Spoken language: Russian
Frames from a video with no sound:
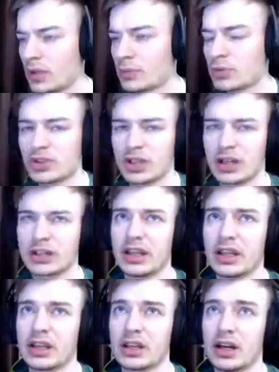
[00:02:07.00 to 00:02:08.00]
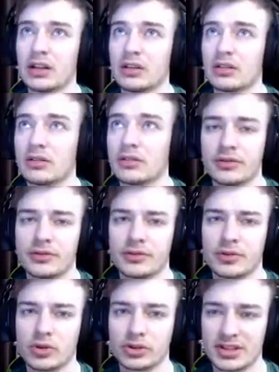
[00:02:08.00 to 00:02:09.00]
Потому что когда я играл
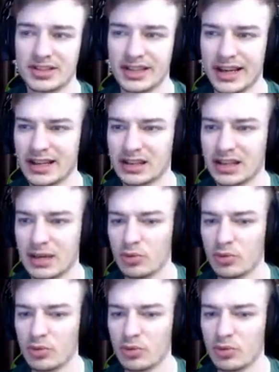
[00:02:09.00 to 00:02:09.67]
в Counter-Strike, там